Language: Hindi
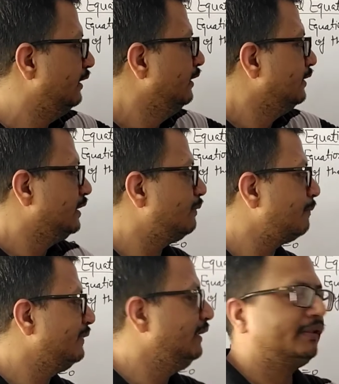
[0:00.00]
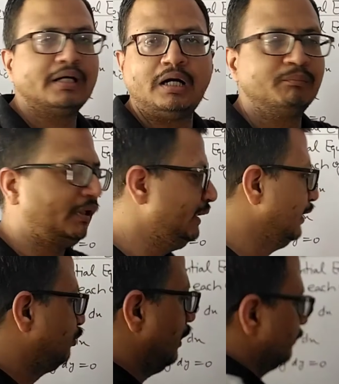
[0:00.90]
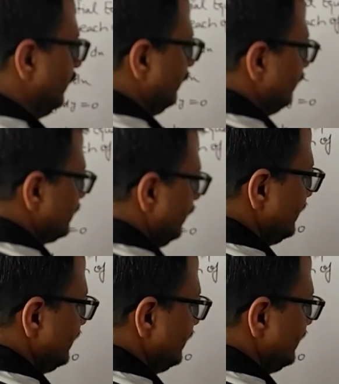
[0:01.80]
है जब आप इतना काम कर लेंगे तो आपका इक्वेशन